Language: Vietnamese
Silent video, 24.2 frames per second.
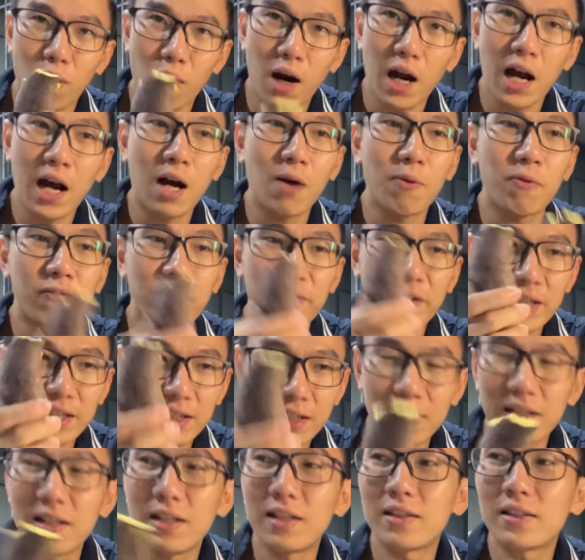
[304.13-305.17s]
khoa học và
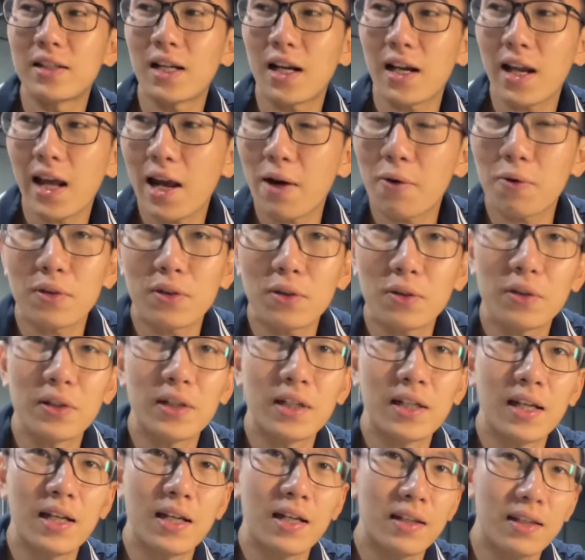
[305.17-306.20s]
dinh dưỡng thể thao của tôi
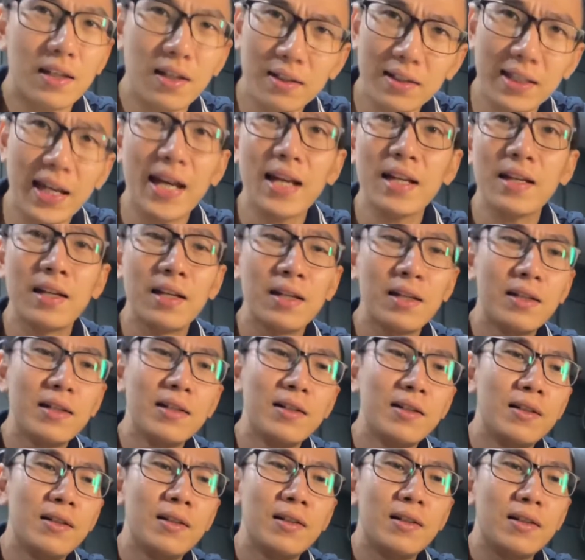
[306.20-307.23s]
thì chắc chắn
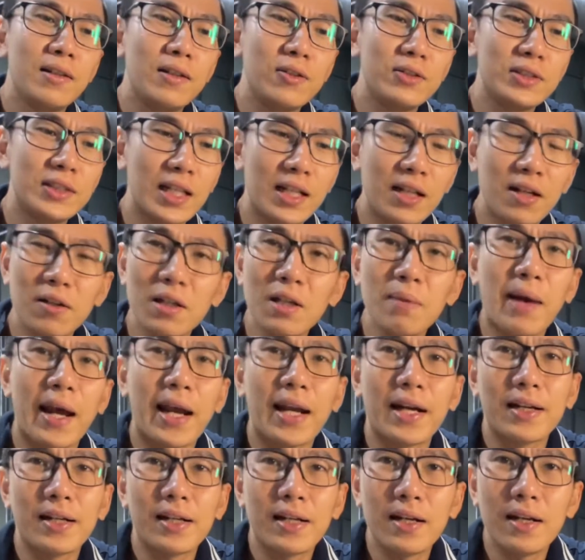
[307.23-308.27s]
tôi sẽ nói với
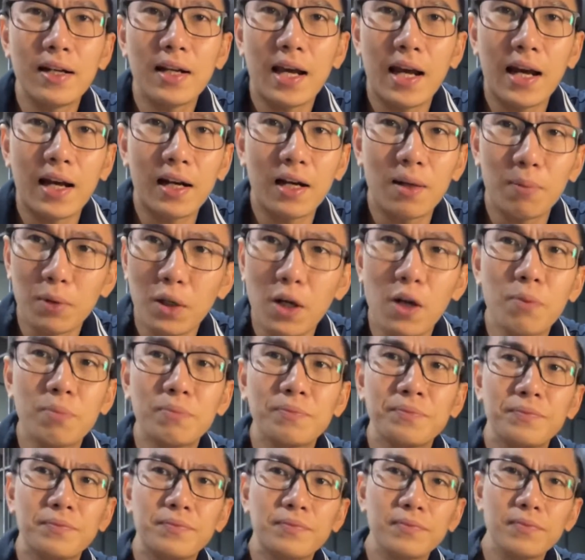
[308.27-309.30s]
bạn đó là không
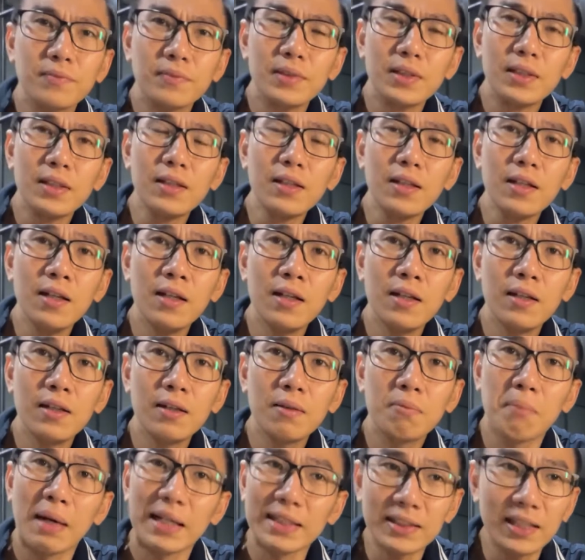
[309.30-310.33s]
tốt
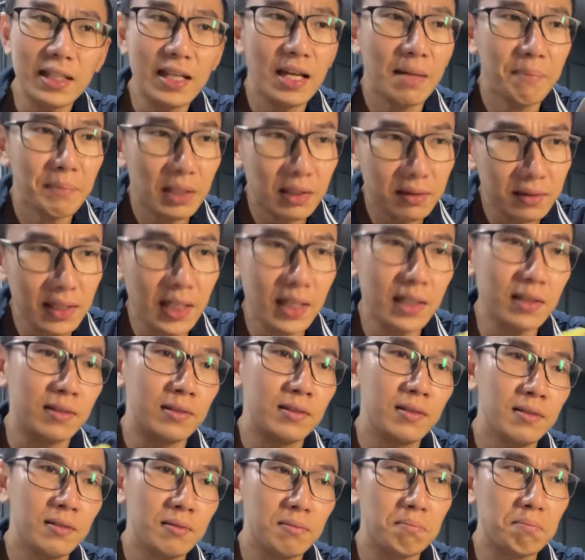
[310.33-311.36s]
bạn sẽ giảm cân nhanh
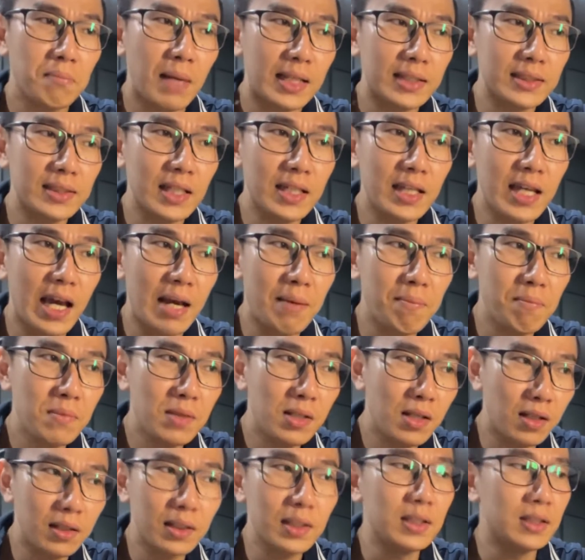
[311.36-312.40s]
bạn sẽ giảm
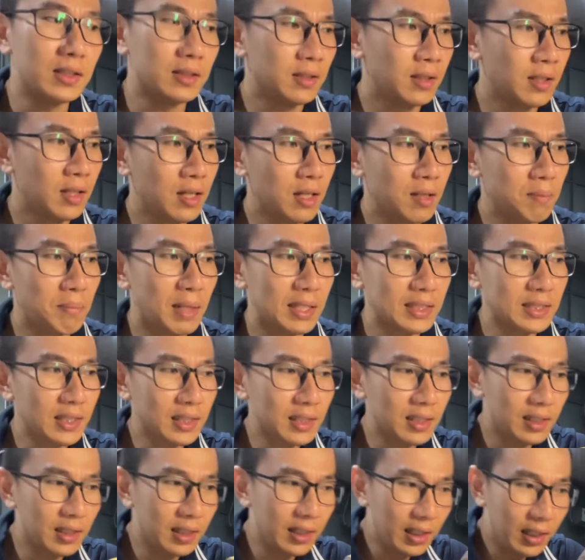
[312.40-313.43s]
cân được bạn sẽ
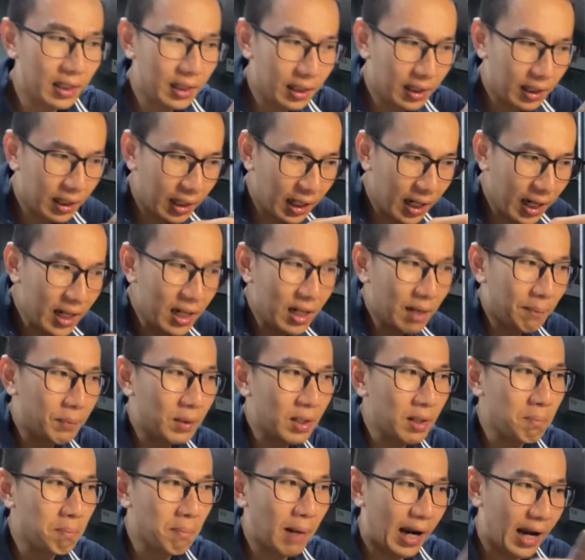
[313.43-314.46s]
ngay lập
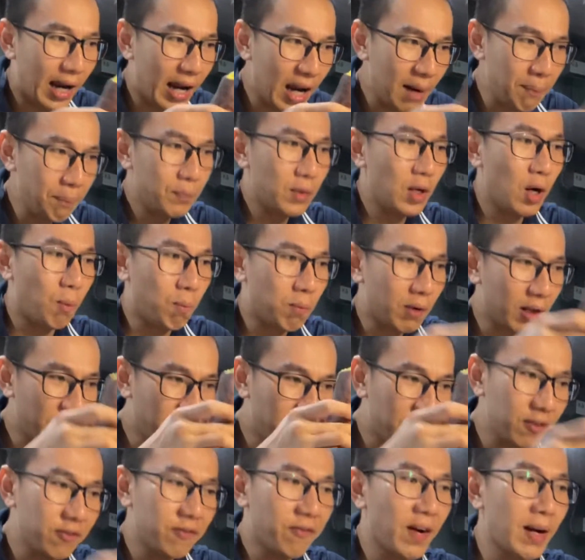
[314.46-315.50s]
tức bạn áp dụng cái
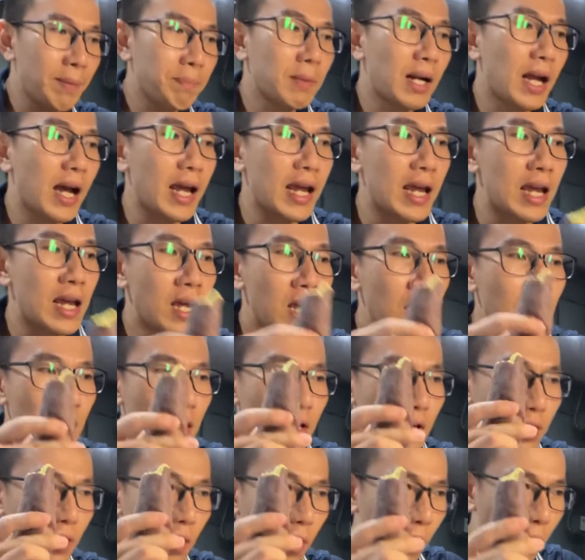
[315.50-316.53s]
phương pháp này
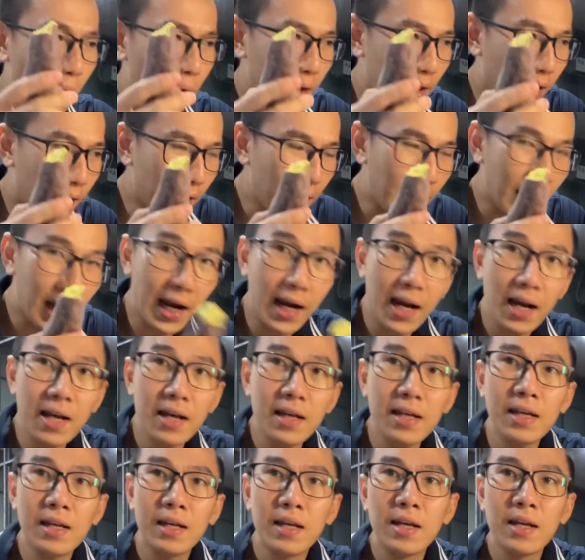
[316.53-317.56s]
vô cỡ
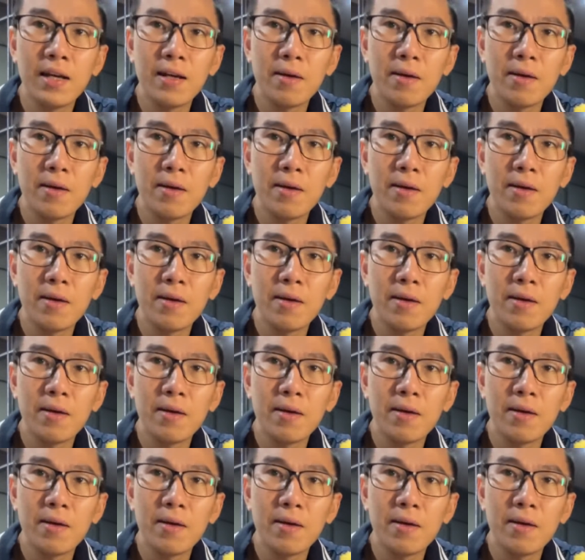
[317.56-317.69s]
2